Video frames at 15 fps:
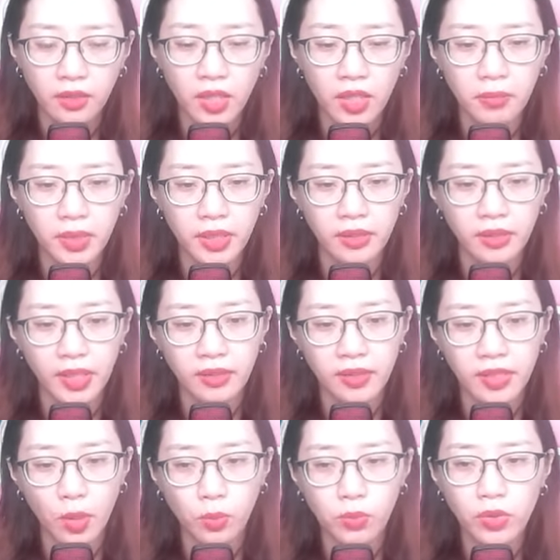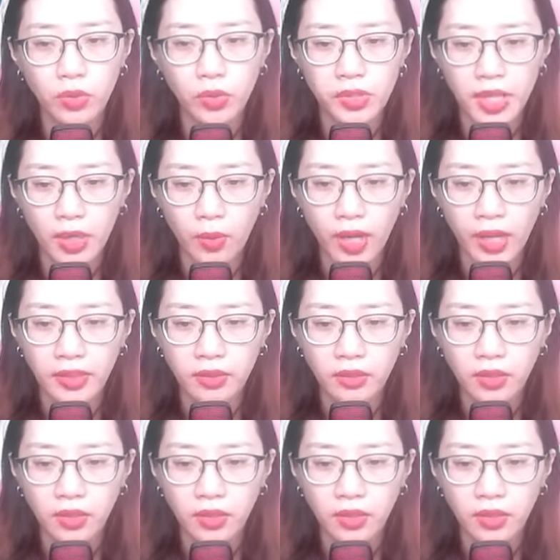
thân mình nhanh chóng lui ra ngoài.